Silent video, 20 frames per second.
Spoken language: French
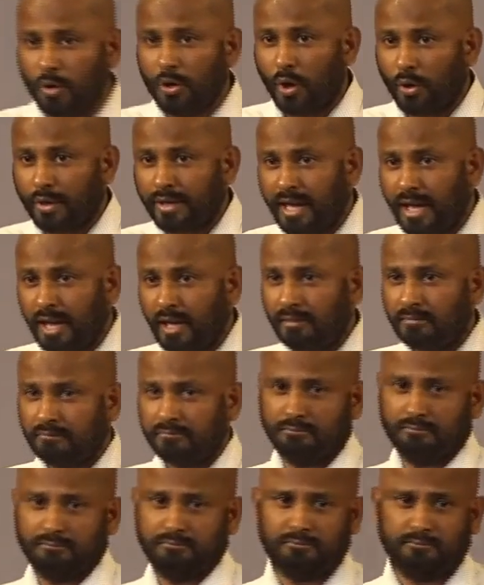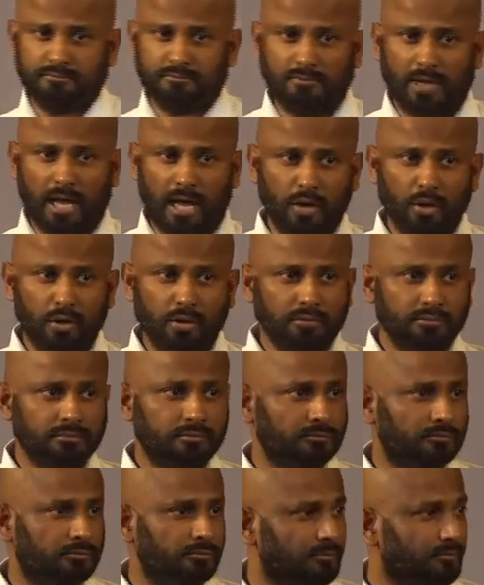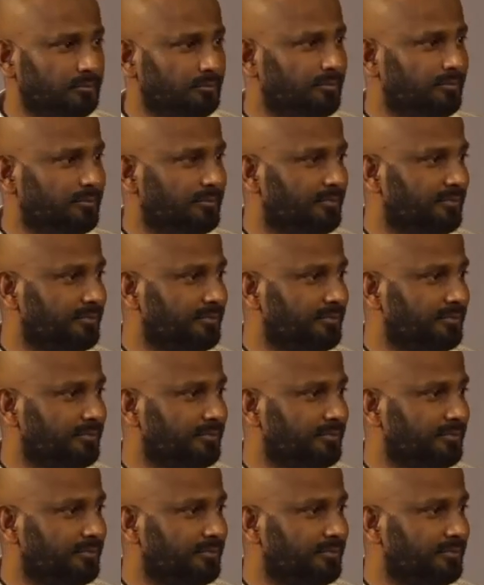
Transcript: le mettre sous mon orier, Allô